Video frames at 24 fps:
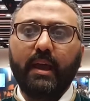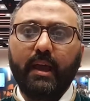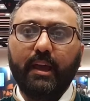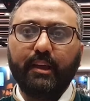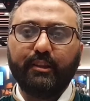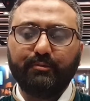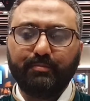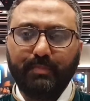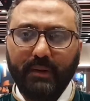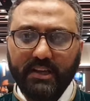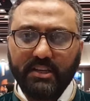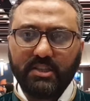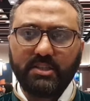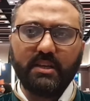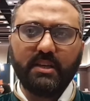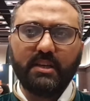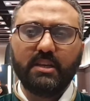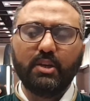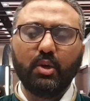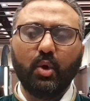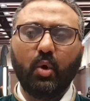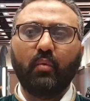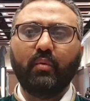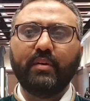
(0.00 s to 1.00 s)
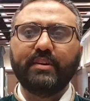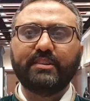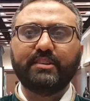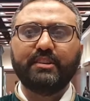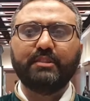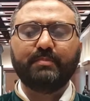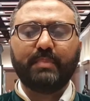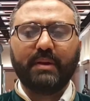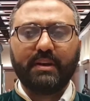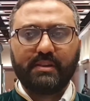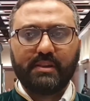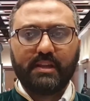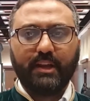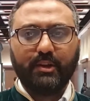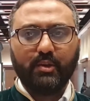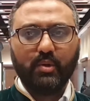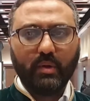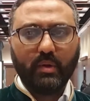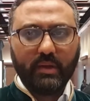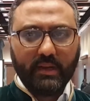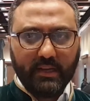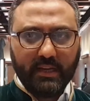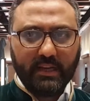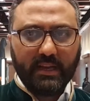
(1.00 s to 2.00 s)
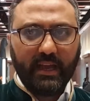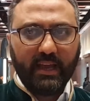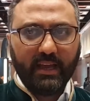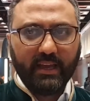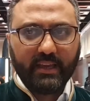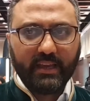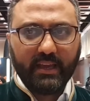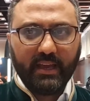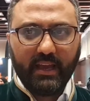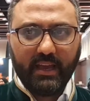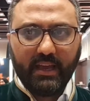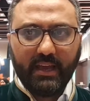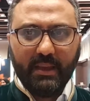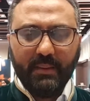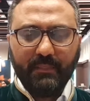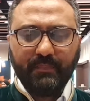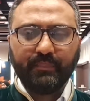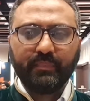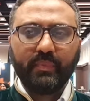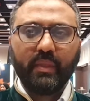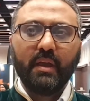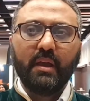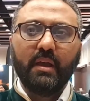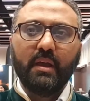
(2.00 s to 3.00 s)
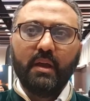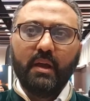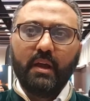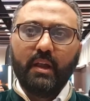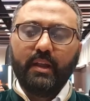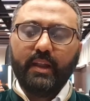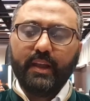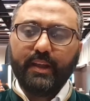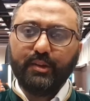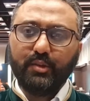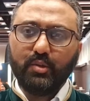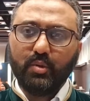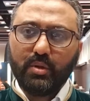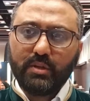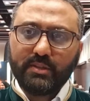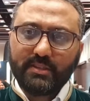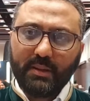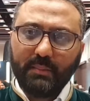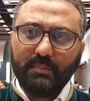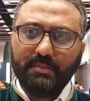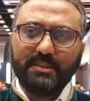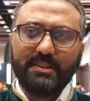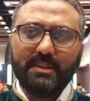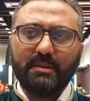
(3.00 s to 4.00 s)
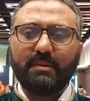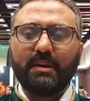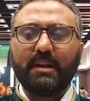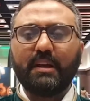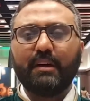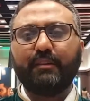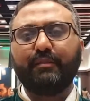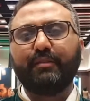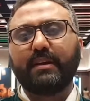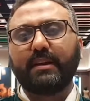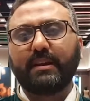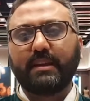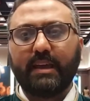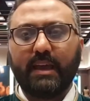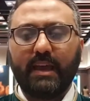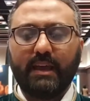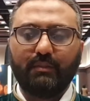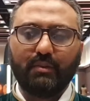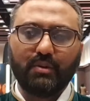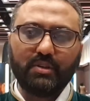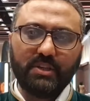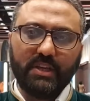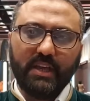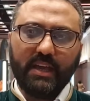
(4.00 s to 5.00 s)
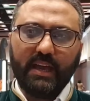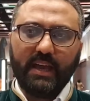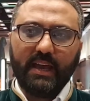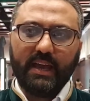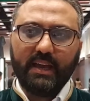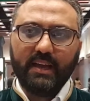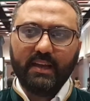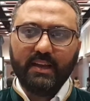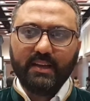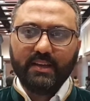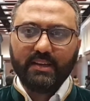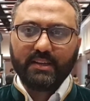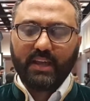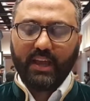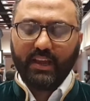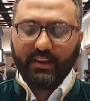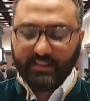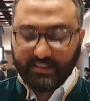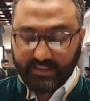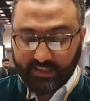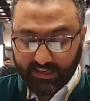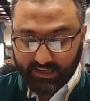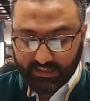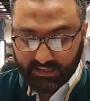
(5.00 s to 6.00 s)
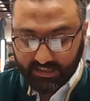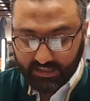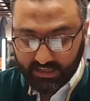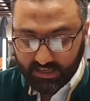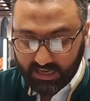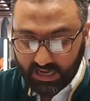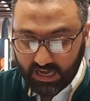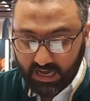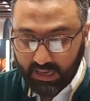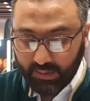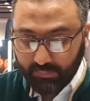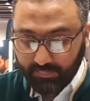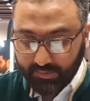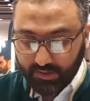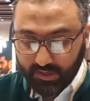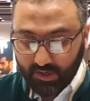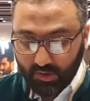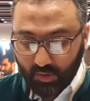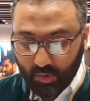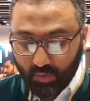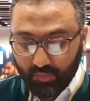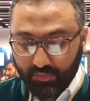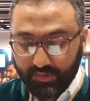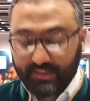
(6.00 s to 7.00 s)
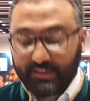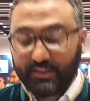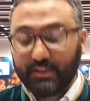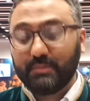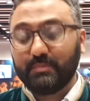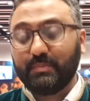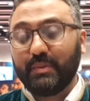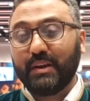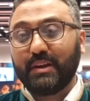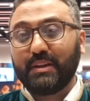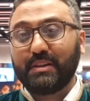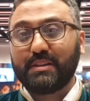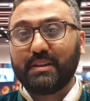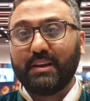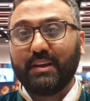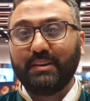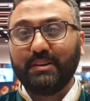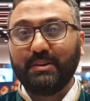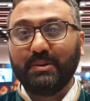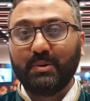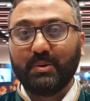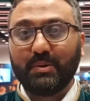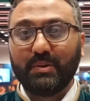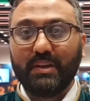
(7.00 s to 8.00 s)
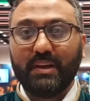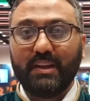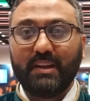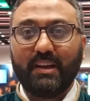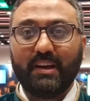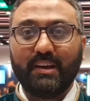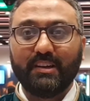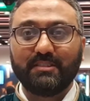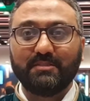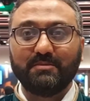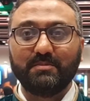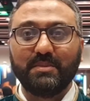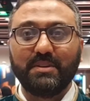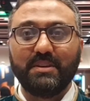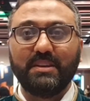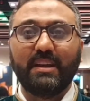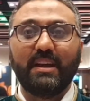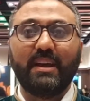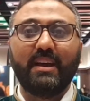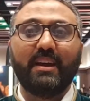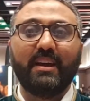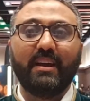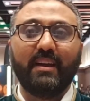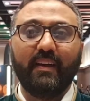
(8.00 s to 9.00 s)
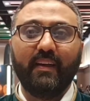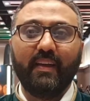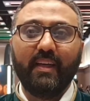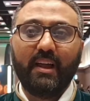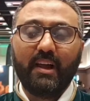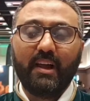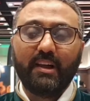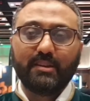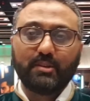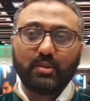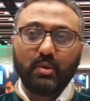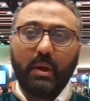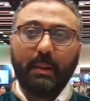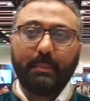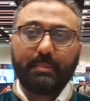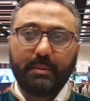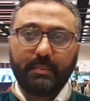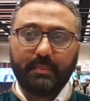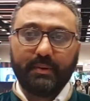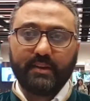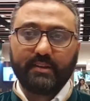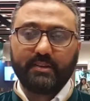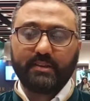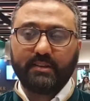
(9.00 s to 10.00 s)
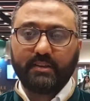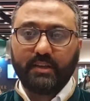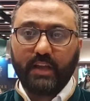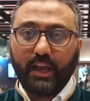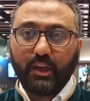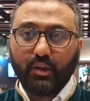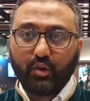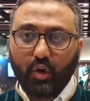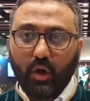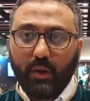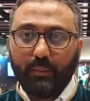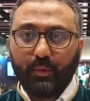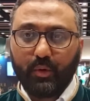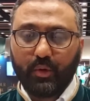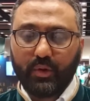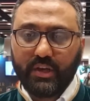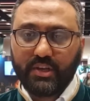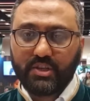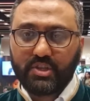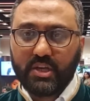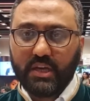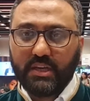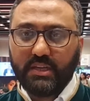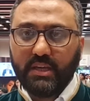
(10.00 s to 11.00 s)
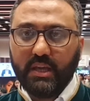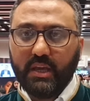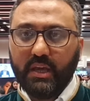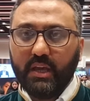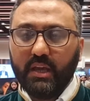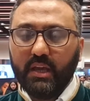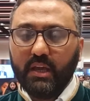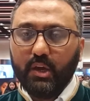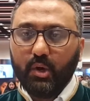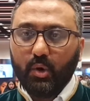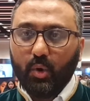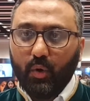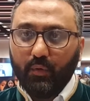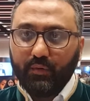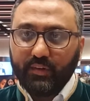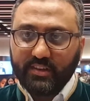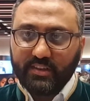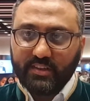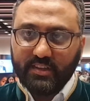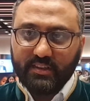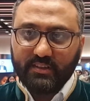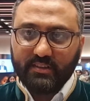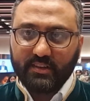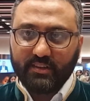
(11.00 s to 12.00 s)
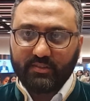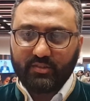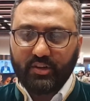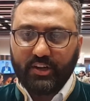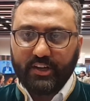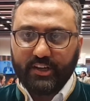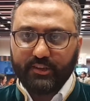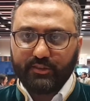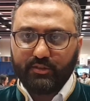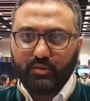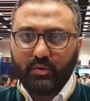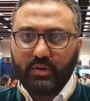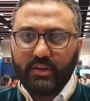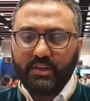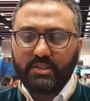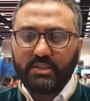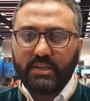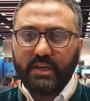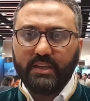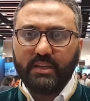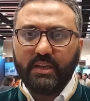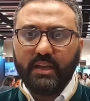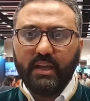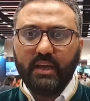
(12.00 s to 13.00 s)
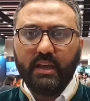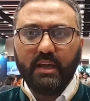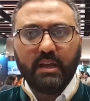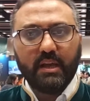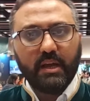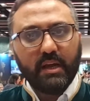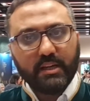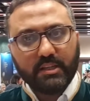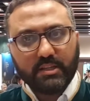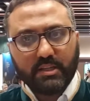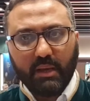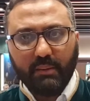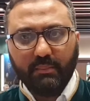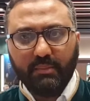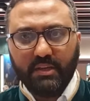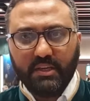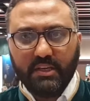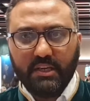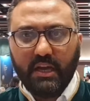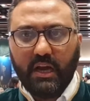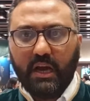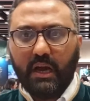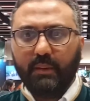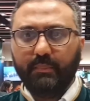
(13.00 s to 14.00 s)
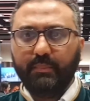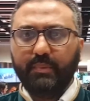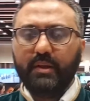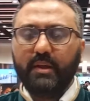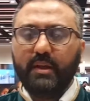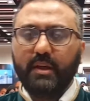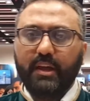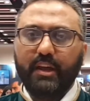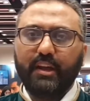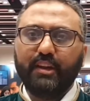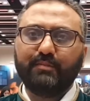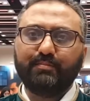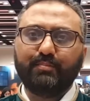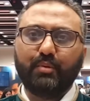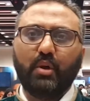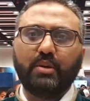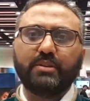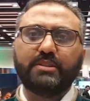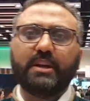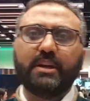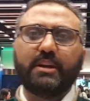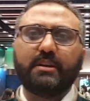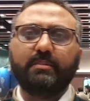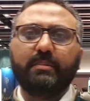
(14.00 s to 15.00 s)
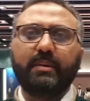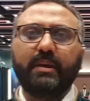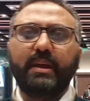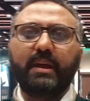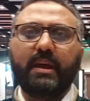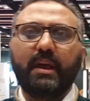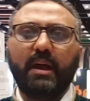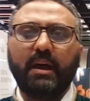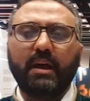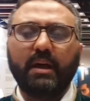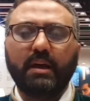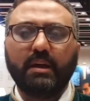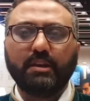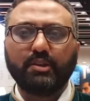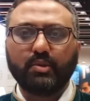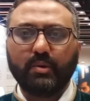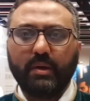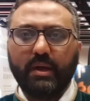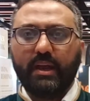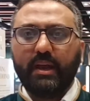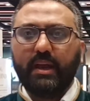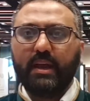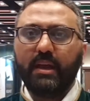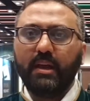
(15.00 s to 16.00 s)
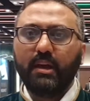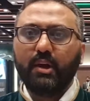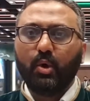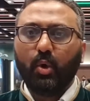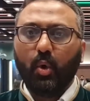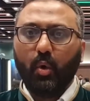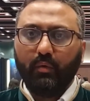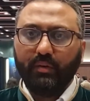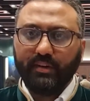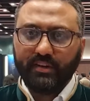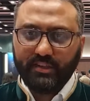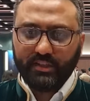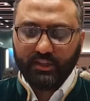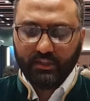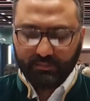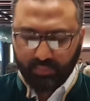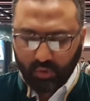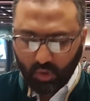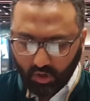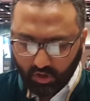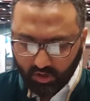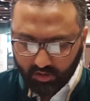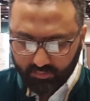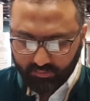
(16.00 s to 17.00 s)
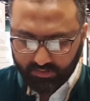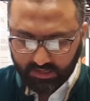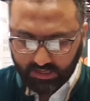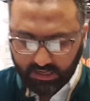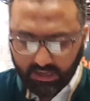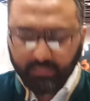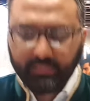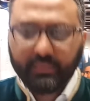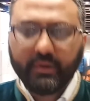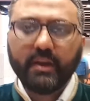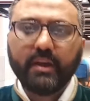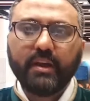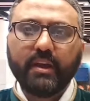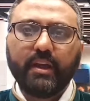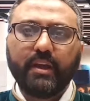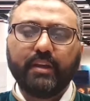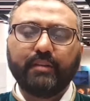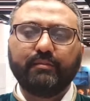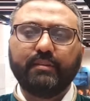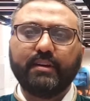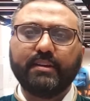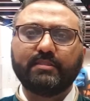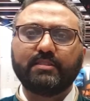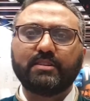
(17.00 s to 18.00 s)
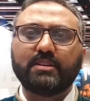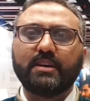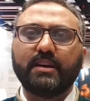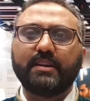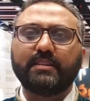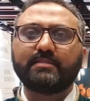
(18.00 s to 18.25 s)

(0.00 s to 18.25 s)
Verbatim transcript: स्पेशली ओवरसीज़ पाकिस्तानियों के लिए लाया गया है लेकिन जो सबसे बड़ा फ़र्क है वो ये है कि इसके लिए आपका ओवरसीज़ पाकिस्तानी होना लाजमी है तो आपके पास नाइकॉप होना चाहिए ओवरसीज़ का स्टेटस होना चाहिए तब ही आप इस प्रोजेक्ट में जो है ओवरसीज़ ब्लॉक में आप इन्वेस्ट कर